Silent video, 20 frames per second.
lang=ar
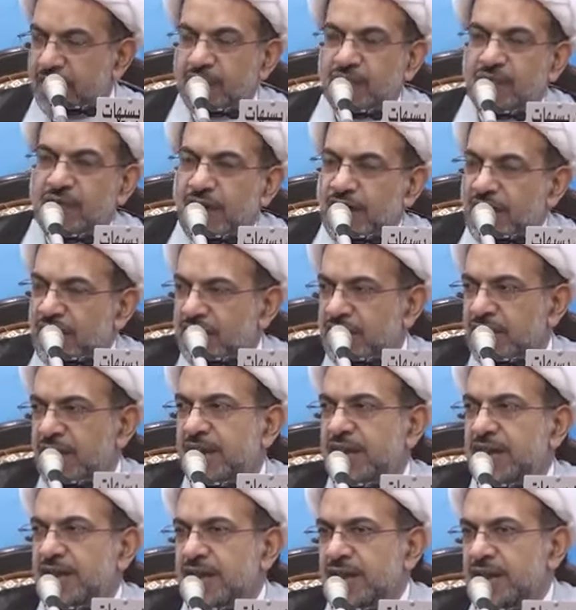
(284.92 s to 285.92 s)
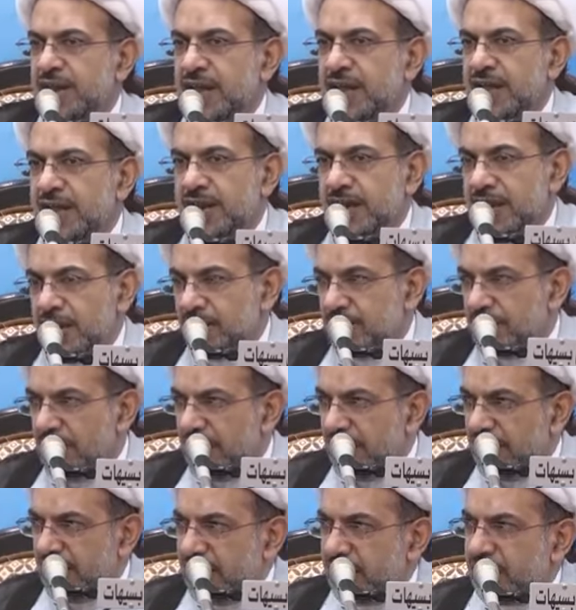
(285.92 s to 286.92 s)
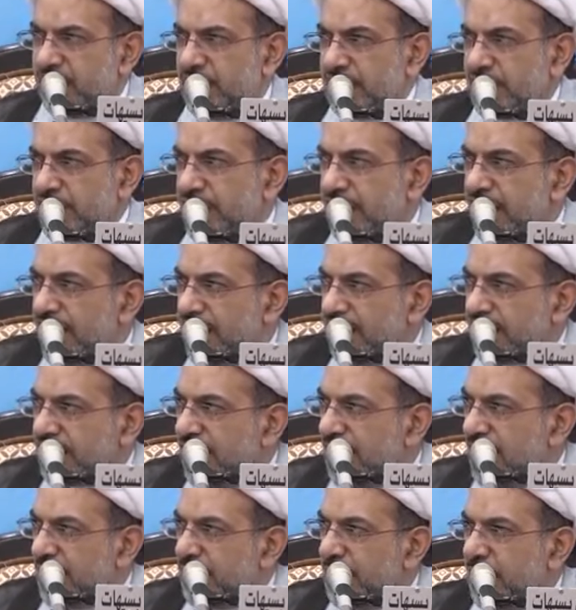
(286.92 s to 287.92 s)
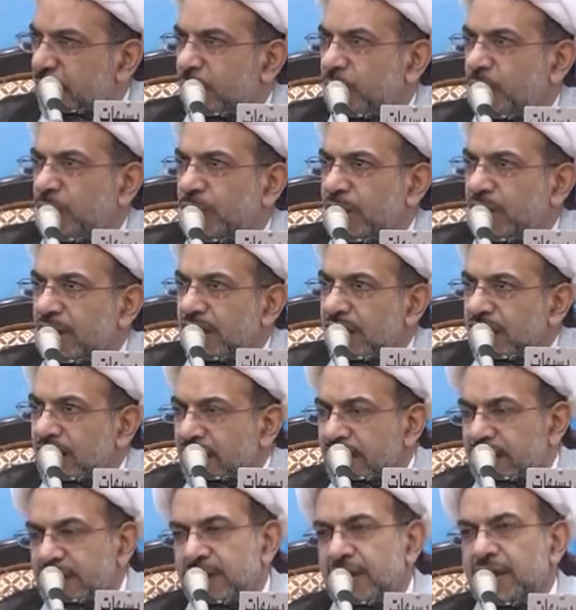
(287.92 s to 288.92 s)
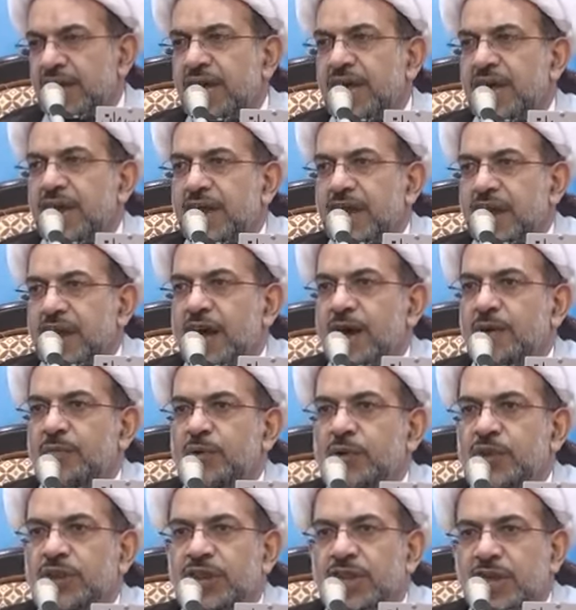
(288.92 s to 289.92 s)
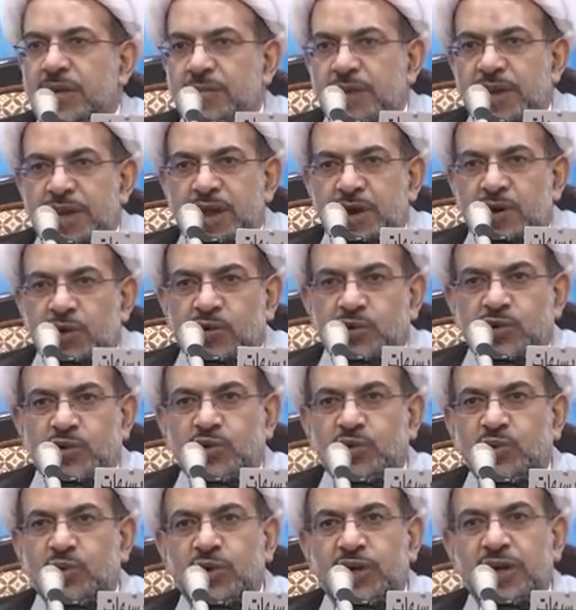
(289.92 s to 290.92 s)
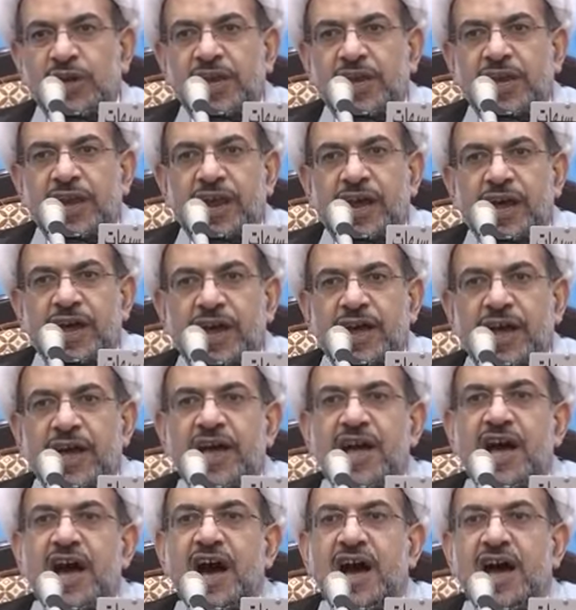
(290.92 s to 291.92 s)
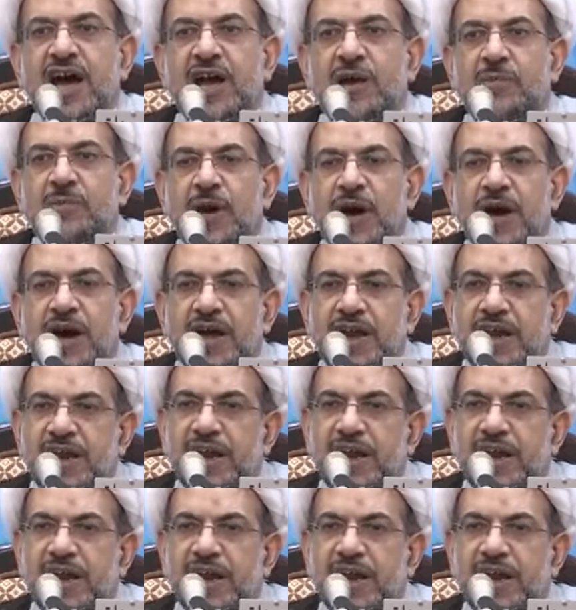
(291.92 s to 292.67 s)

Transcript: فاذا لمعرفه احكام القران لا بد من الرجوع الى اخبار